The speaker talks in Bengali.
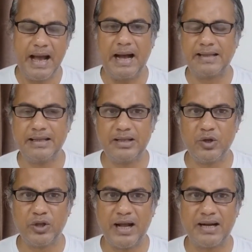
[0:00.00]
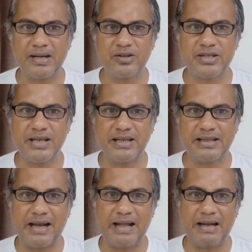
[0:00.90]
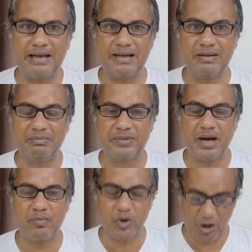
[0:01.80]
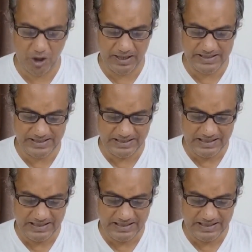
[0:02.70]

আর দ্বিতীয় ধারাটি হচ্ছে তারা তারা মনে করে যে